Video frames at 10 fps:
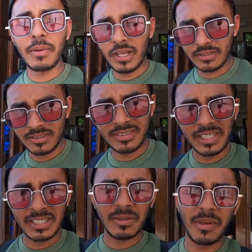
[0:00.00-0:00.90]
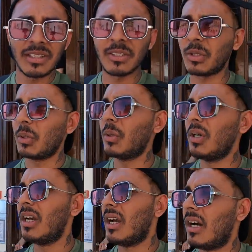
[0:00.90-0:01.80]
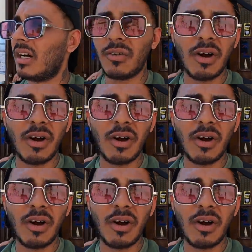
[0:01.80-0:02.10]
आप यहाँ से सीढ़ी से भी आ सकते हो आ,